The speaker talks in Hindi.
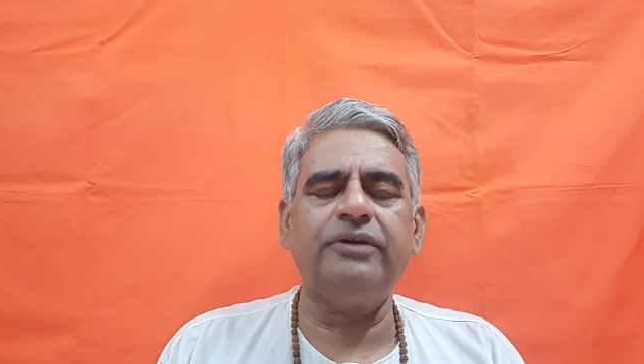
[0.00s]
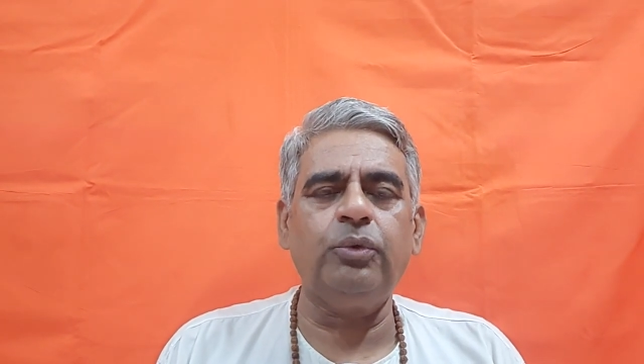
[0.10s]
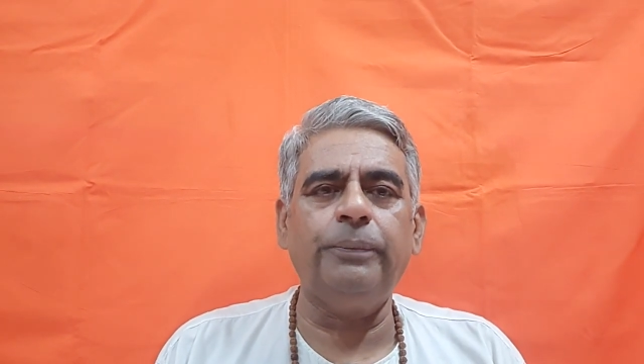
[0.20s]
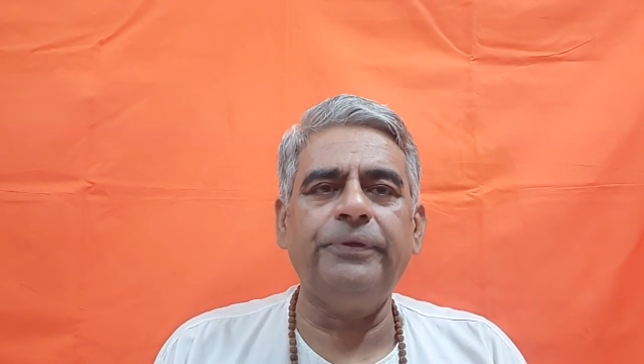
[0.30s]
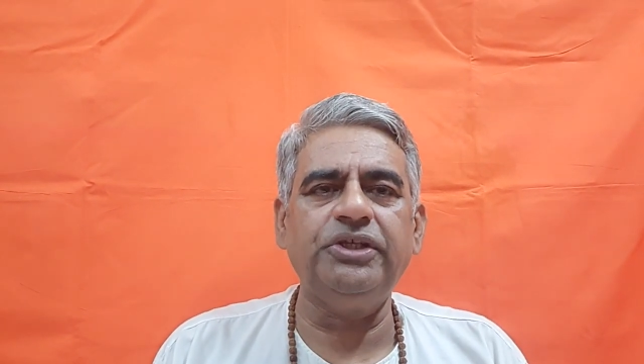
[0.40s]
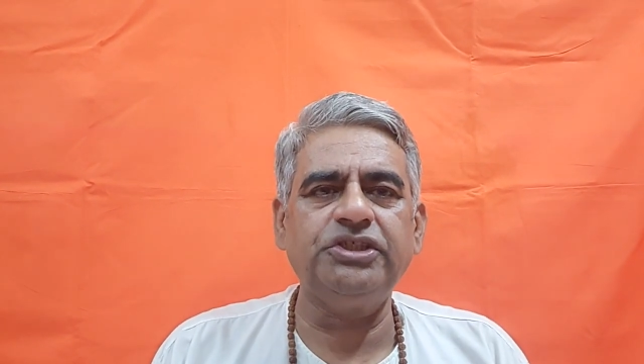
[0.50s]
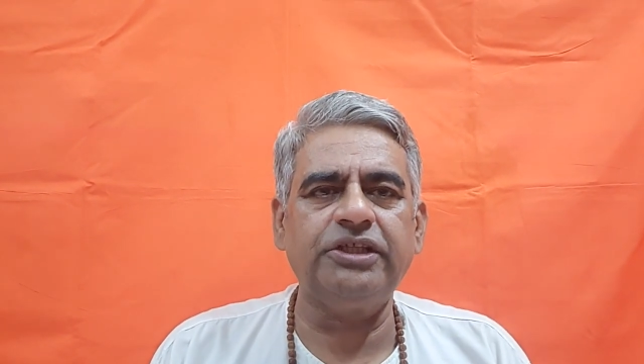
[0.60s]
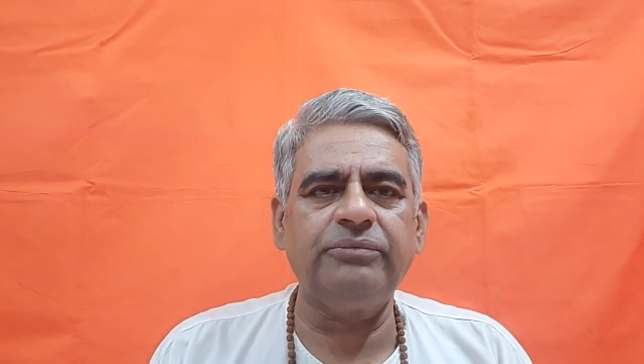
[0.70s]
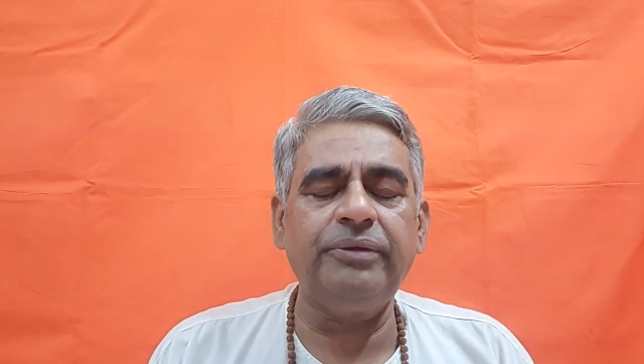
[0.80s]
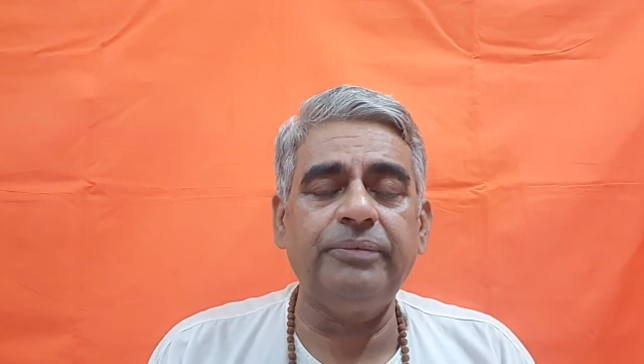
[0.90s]
और
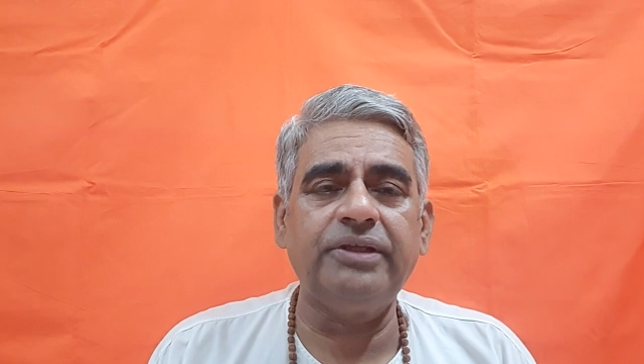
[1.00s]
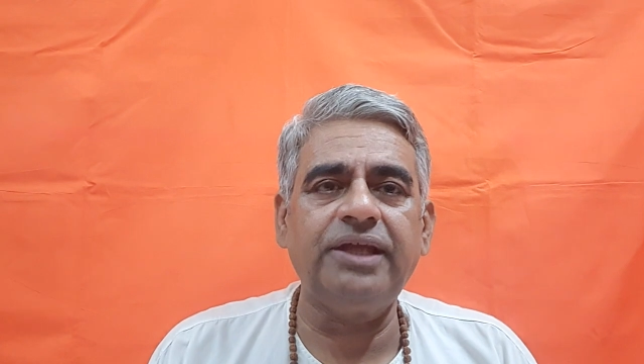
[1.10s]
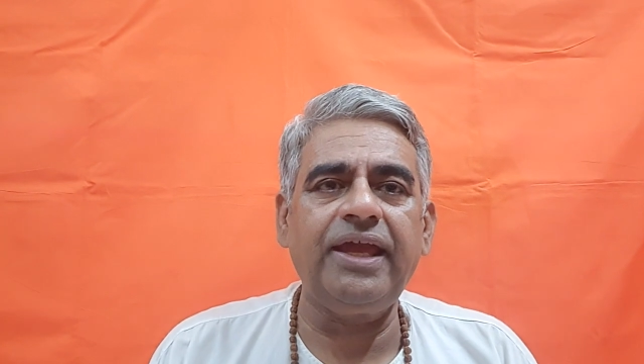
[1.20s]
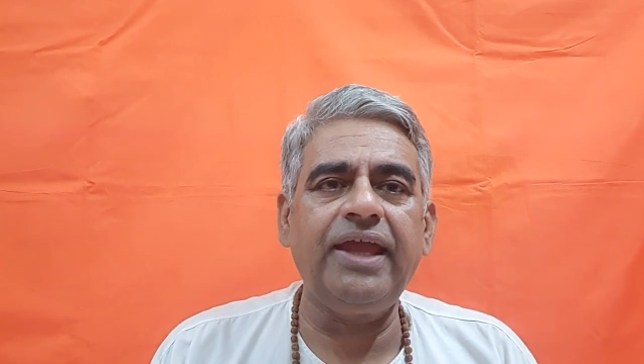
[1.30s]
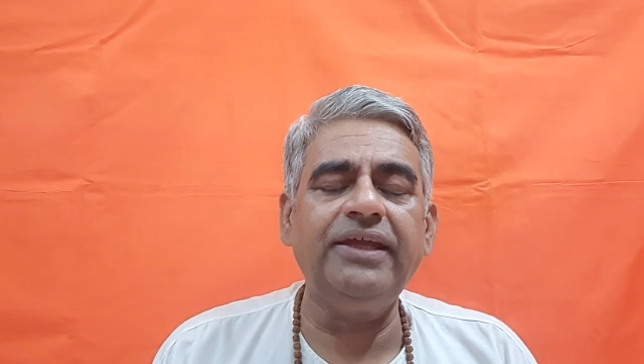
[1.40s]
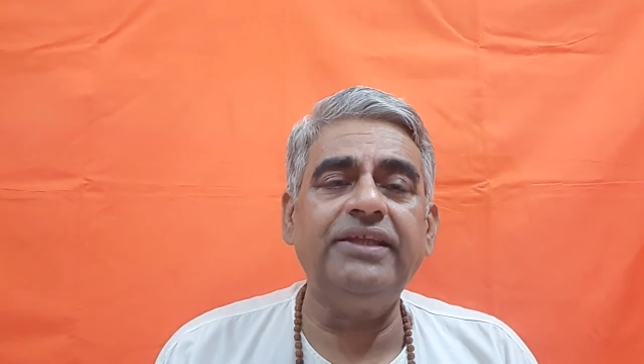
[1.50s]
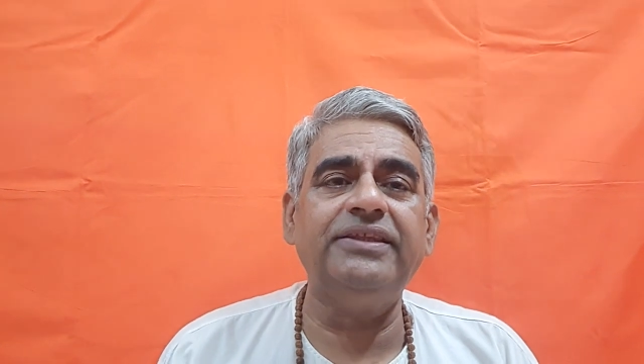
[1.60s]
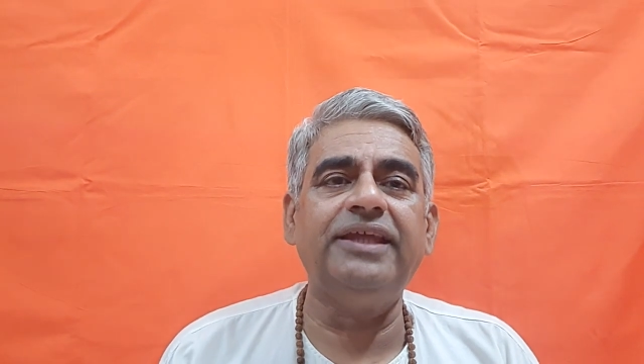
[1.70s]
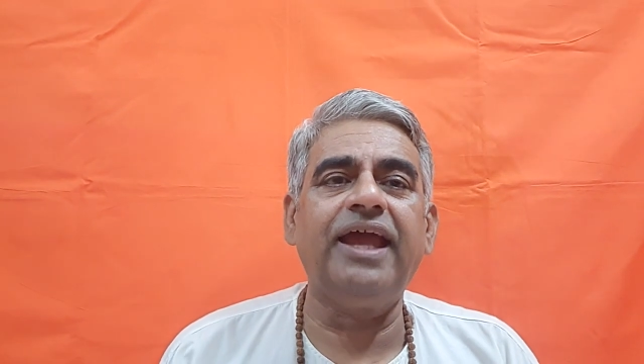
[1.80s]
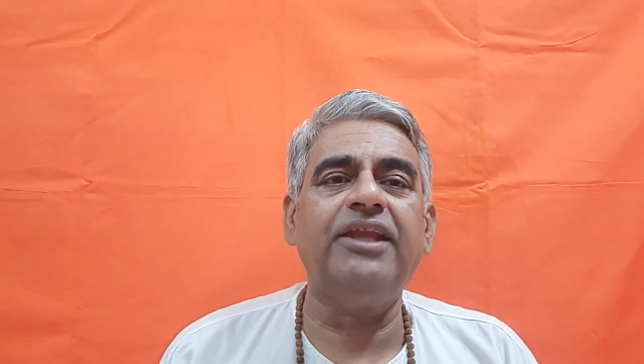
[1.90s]
उपनिषद में बताया कि
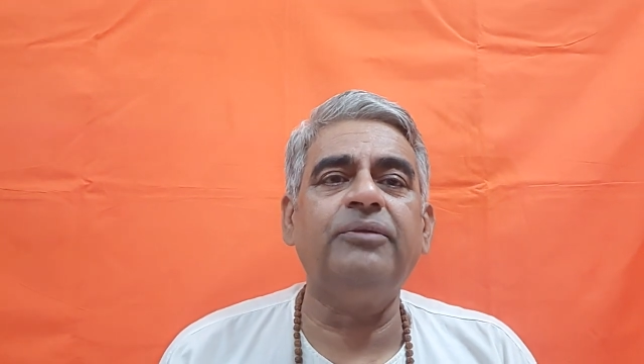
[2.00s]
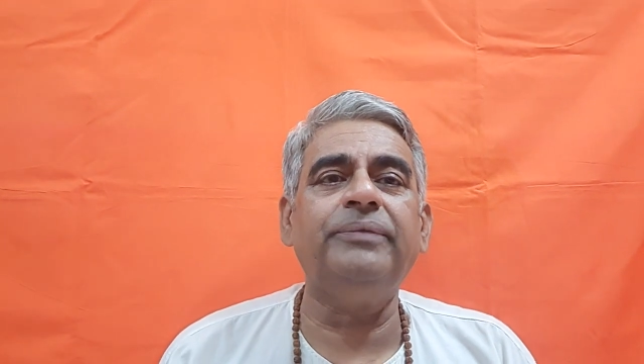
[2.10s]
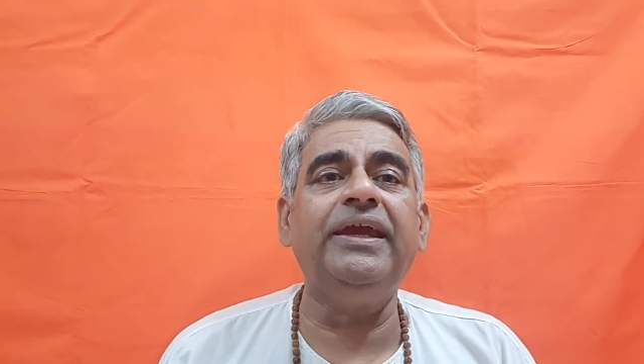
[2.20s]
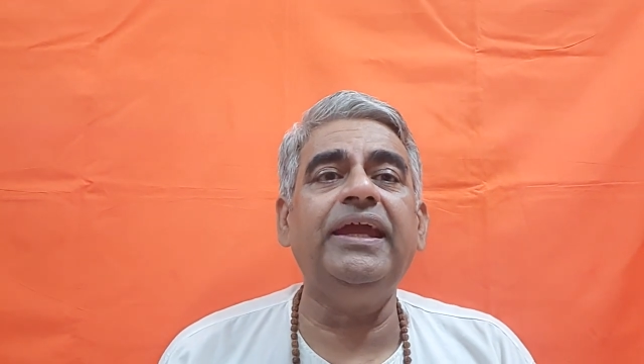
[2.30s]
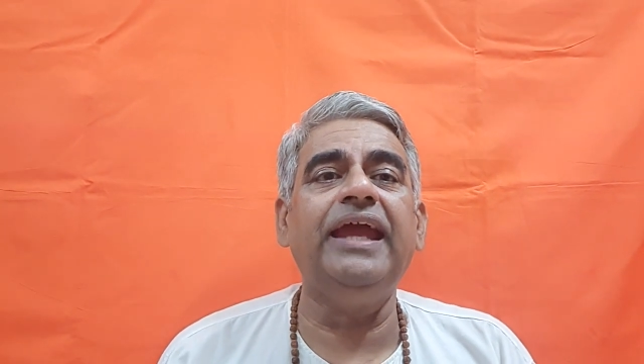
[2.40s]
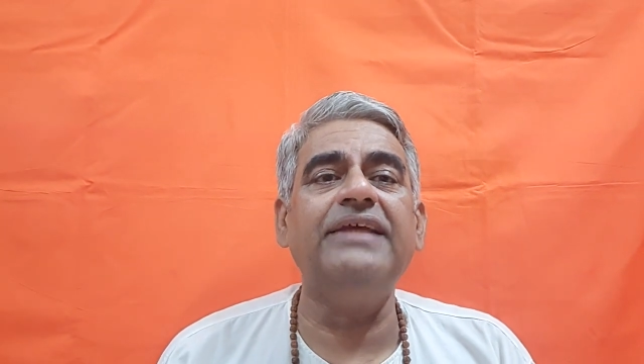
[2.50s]
ध्यान में